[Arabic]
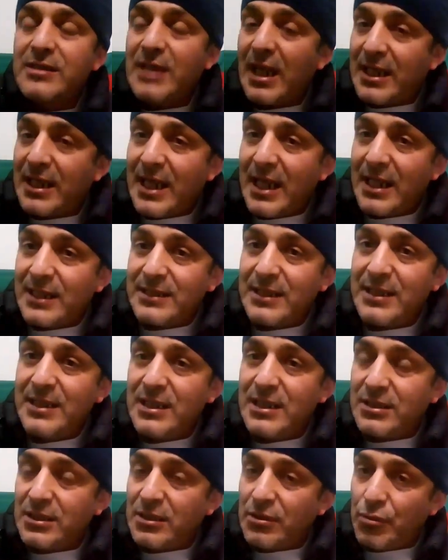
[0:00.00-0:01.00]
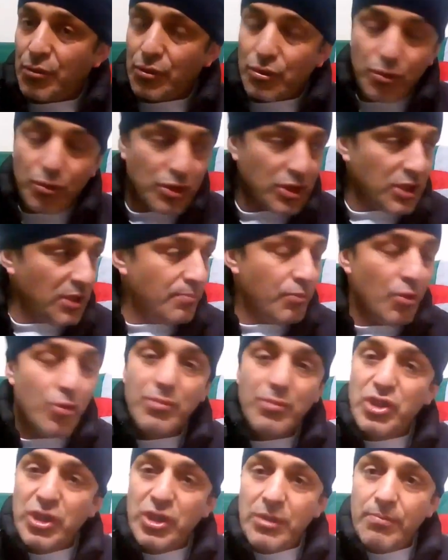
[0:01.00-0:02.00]
تاع كارطيات كنتوا
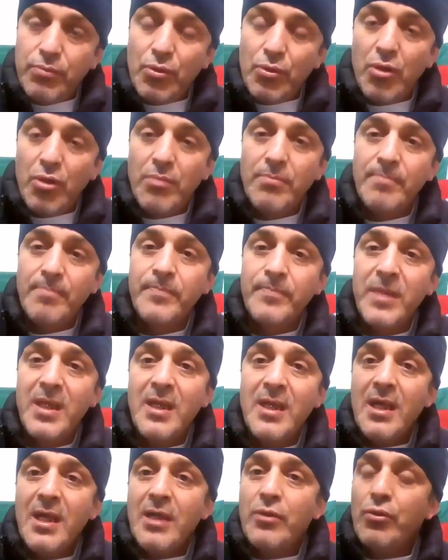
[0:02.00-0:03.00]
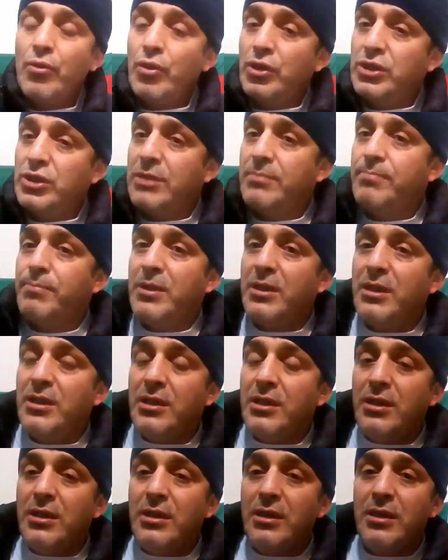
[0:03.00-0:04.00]
تصيبوهم وتجيبوهم روح جيب
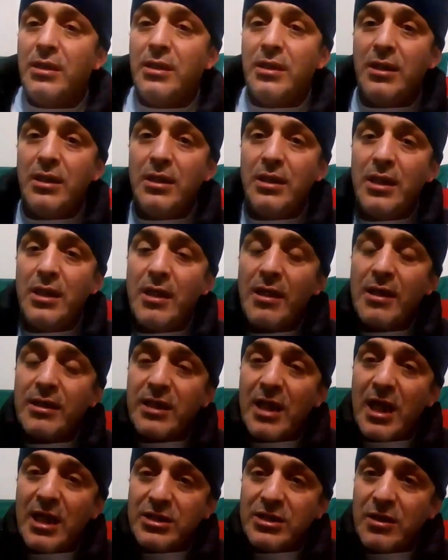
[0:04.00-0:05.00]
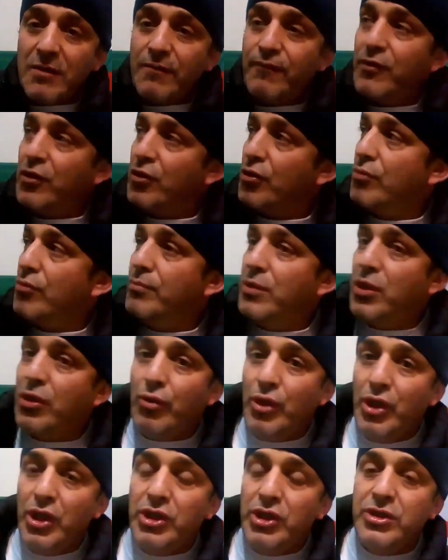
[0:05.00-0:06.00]
آه، الى الراجل فيكم
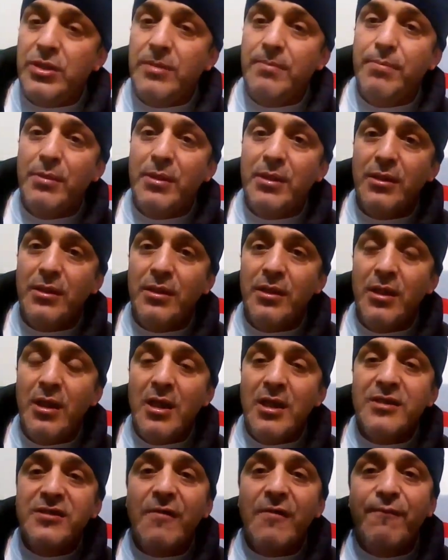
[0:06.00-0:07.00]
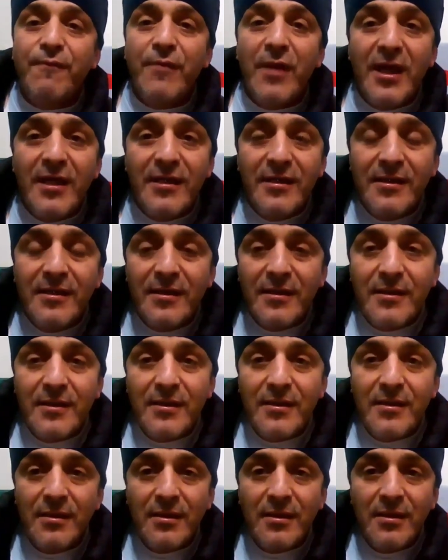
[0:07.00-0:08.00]
يروح يجيب آه، زفان
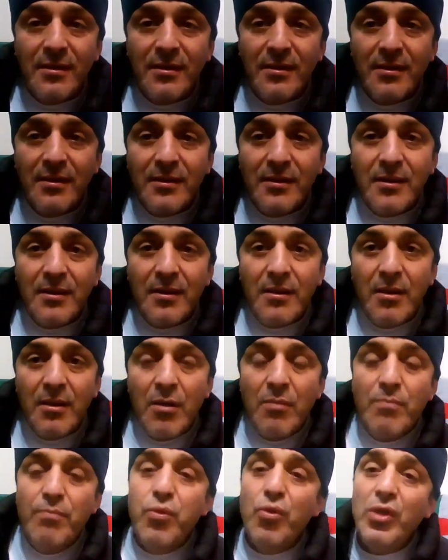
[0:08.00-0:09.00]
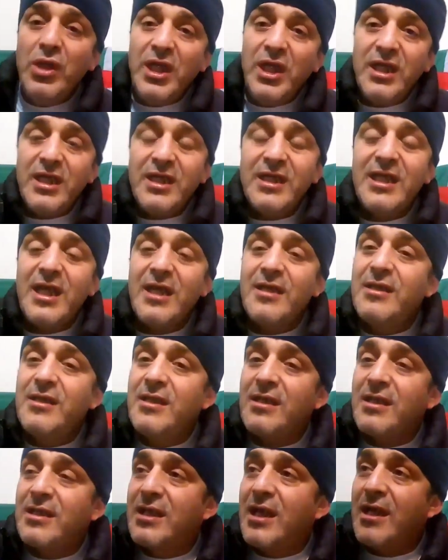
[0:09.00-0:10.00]
مبولحي
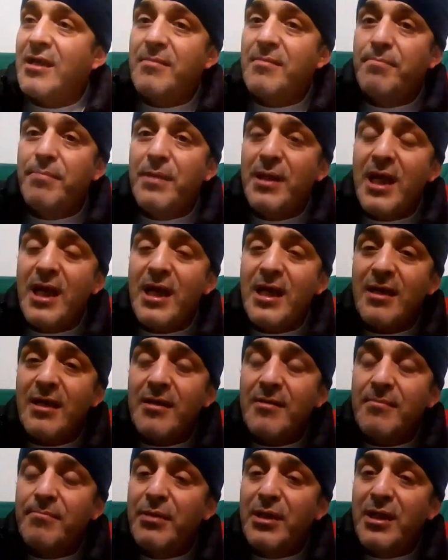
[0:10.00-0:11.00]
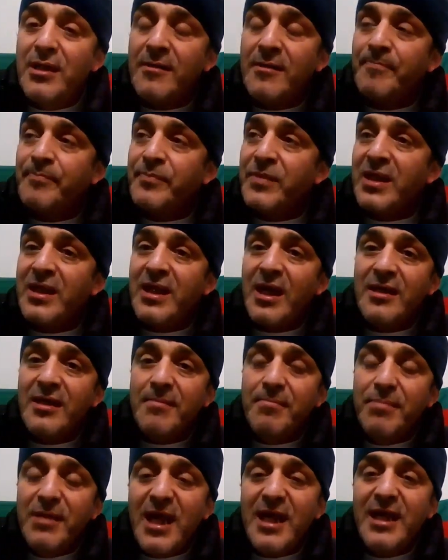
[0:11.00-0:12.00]
كان كان بلا بلا كان
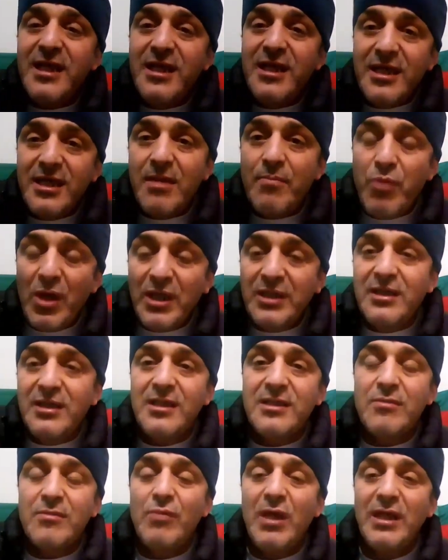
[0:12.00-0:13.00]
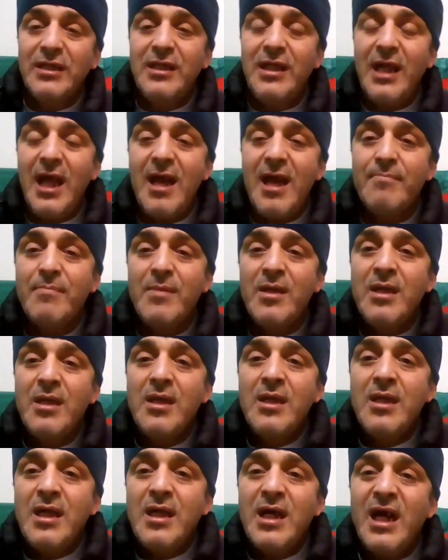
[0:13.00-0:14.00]
بلا ايكيب واحد واحد العام
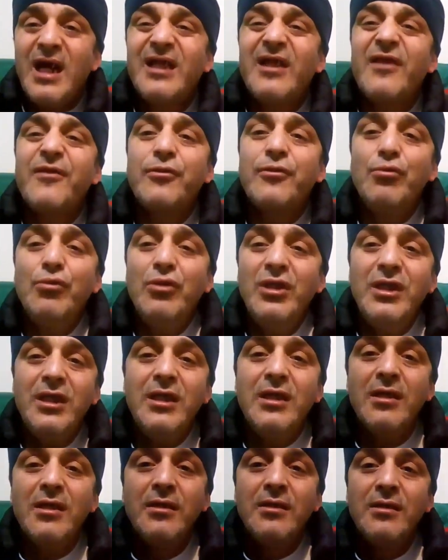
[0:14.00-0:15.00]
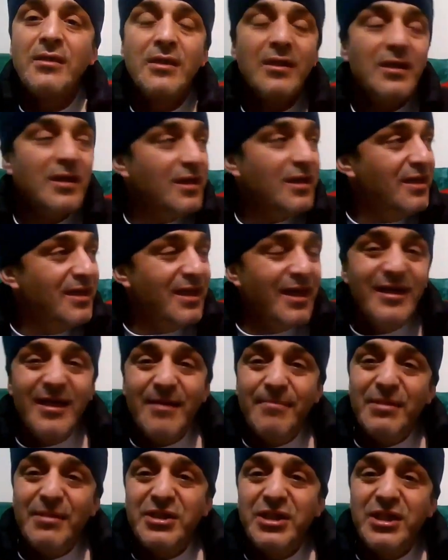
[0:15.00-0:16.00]
عرضتو عليه
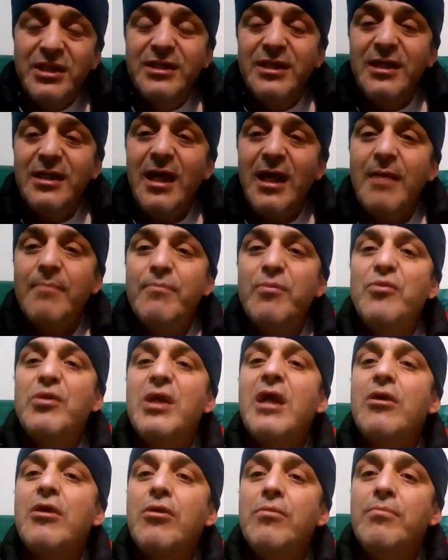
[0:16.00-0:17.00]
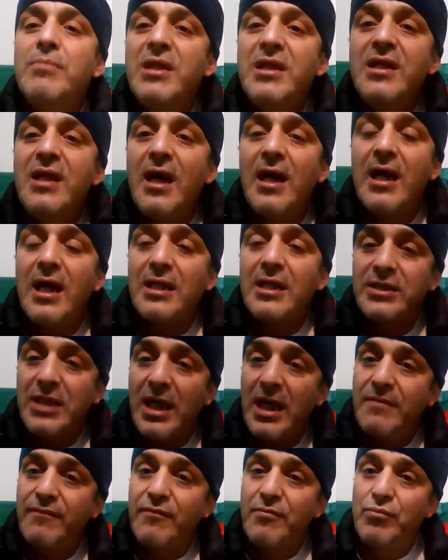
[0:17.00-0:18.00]
لهنا باش يجي يلعب وقال لكم لا خاطر
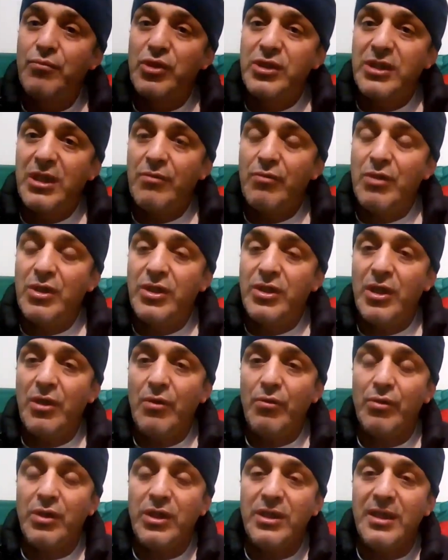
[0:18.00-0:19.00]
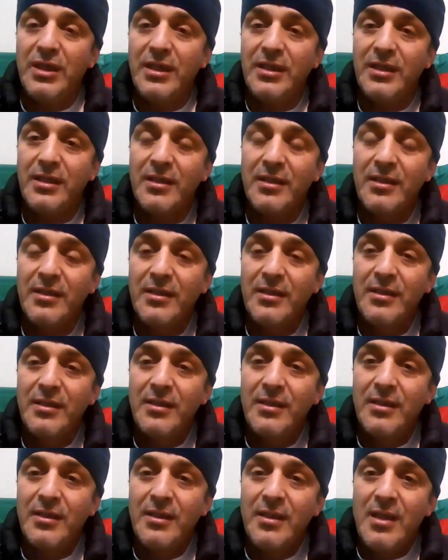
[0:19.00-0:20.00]
عارف المستوى تاعو كي داير
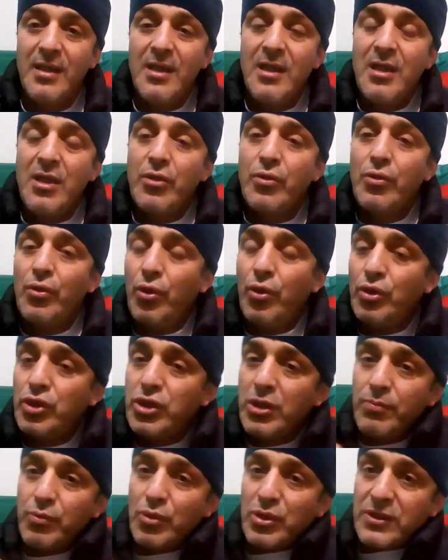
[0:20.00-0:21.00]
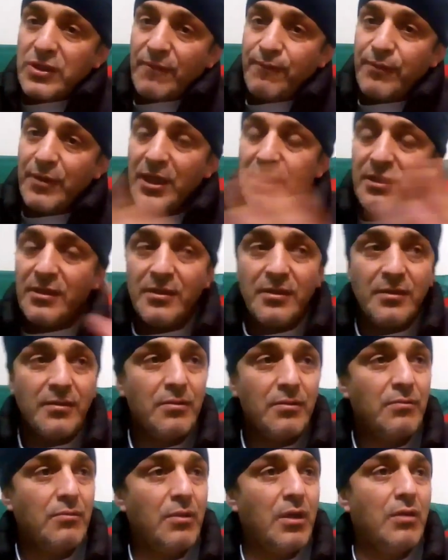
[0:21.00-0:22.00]
روحوا جيبوا زفان
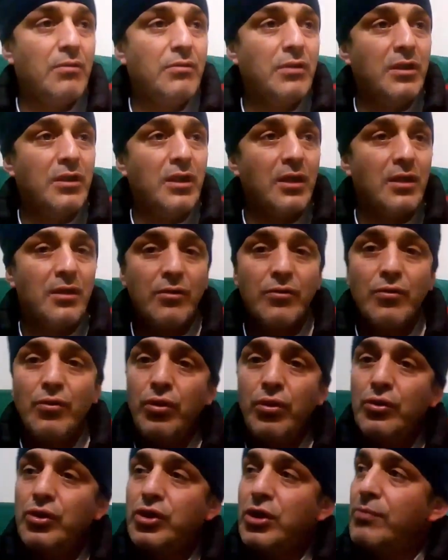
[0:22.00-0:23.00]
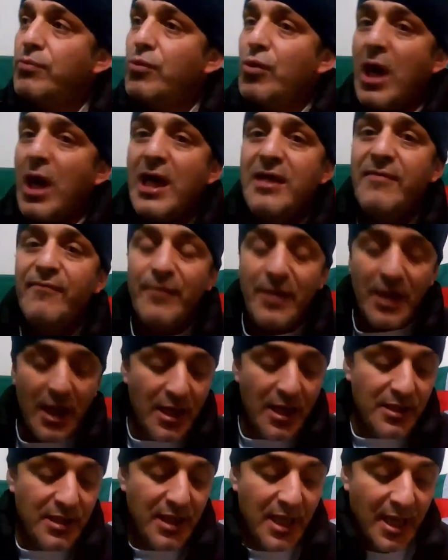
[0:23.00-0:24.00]
واو لا روحوا جيبوا اي في
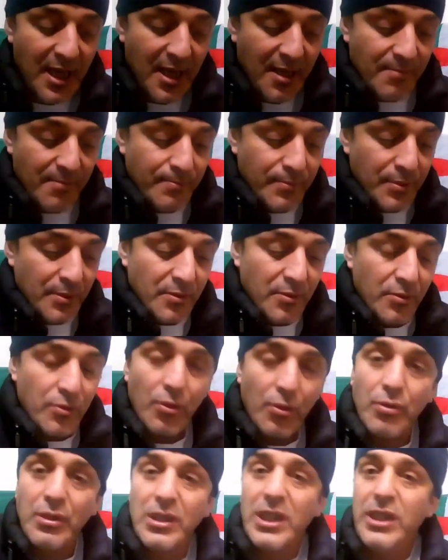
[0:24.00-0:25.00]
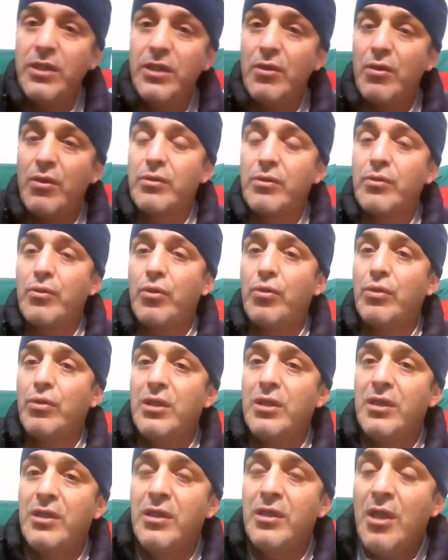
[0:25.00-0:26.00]
اي لعاب روحوا ليون
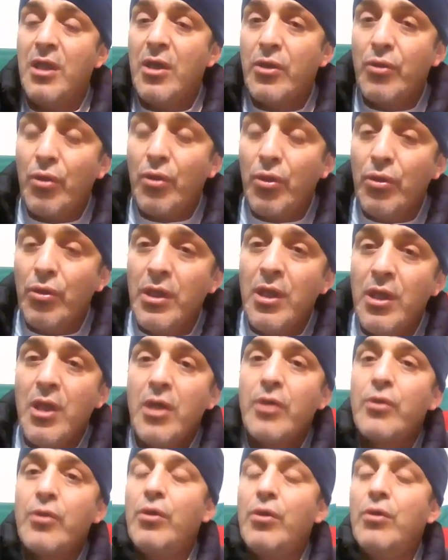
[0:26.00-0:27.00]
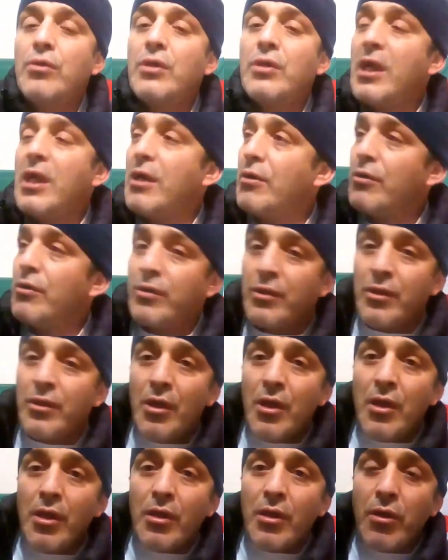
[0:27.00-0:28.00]
روحوا ل... روحوا ل... روحوا لاخر
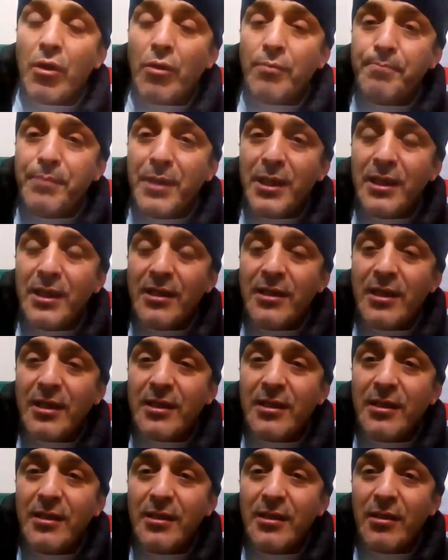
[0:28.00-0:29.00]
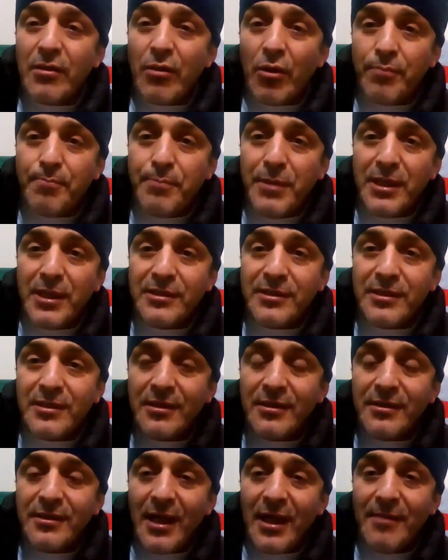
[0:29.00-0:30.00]
لوبي هذاك لوبيز
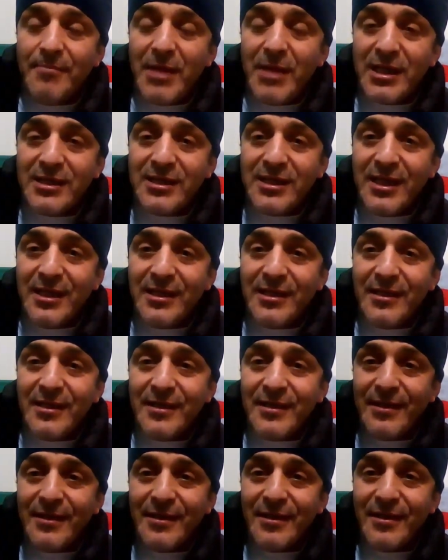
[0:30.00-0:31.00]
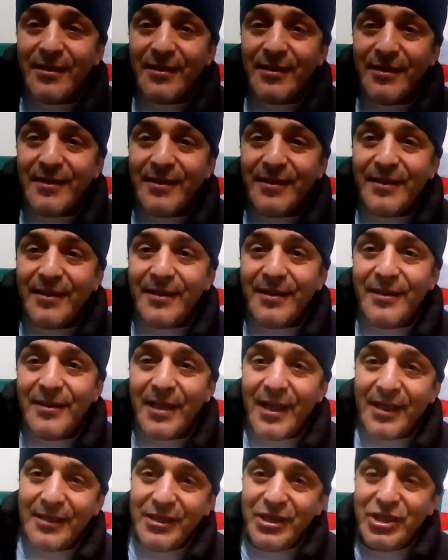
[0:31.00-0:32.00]
تاع مارسي
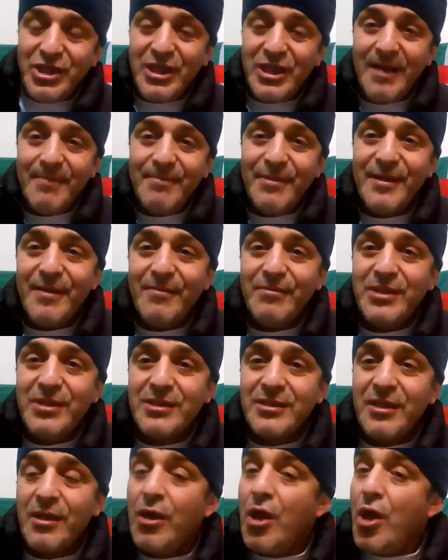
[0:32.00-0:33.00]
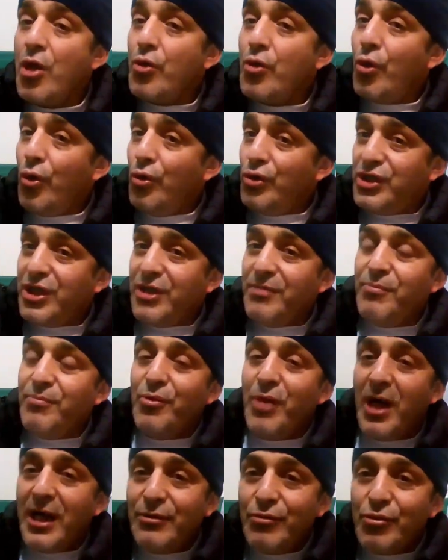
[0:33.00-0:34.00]
اللي غادي يجي يلعب هنا بالجزائر روحوا
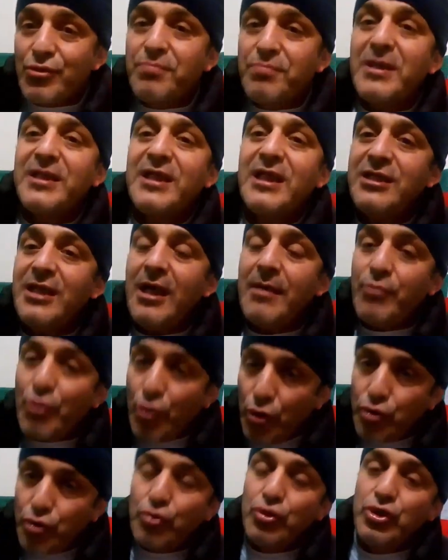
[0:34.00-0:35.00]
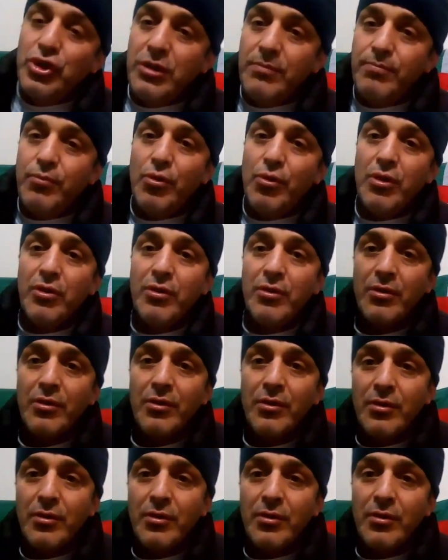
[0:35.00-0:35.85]
جيبوه عنده 17 عام روحوا جيبوه